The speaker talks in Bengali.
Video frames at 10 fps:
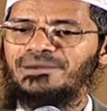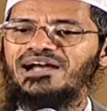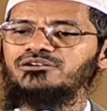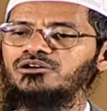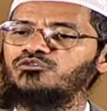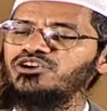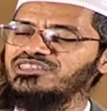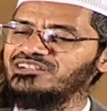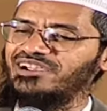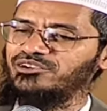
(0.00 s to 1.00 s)
যেটা দেওয়া
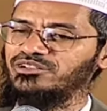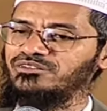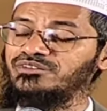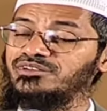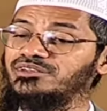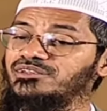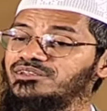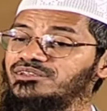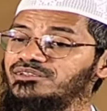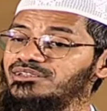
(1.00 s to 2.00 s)
উচিত তার সামান্য অংশ
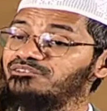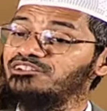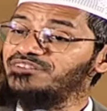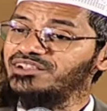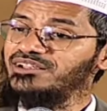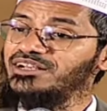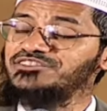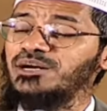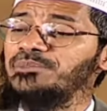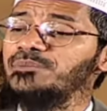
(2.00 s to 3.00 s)
দিল তাহলে সে
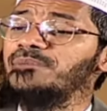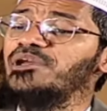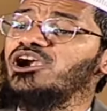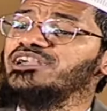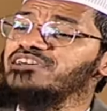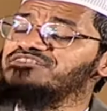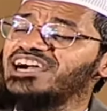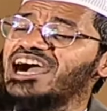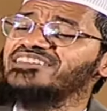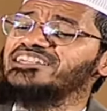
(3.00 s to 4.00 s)
ফিল করবে আবার কেউ
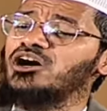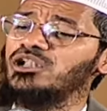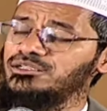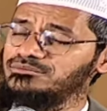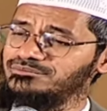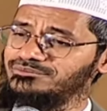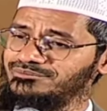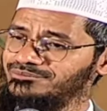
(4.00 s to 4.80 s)
হয়তো জাকাতি দেবে না